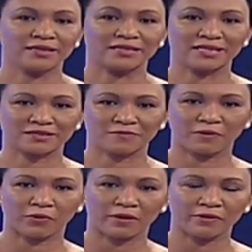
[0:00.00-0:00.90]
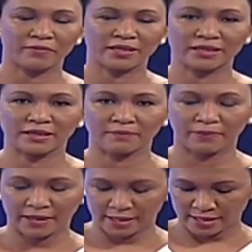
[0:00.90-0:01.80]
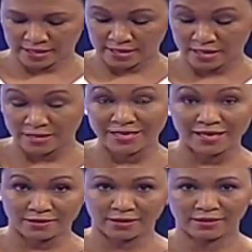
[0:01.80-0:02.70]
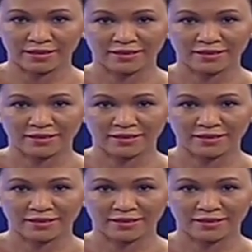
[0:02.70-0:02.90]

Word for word: desfavorablemente para eh, Yadri.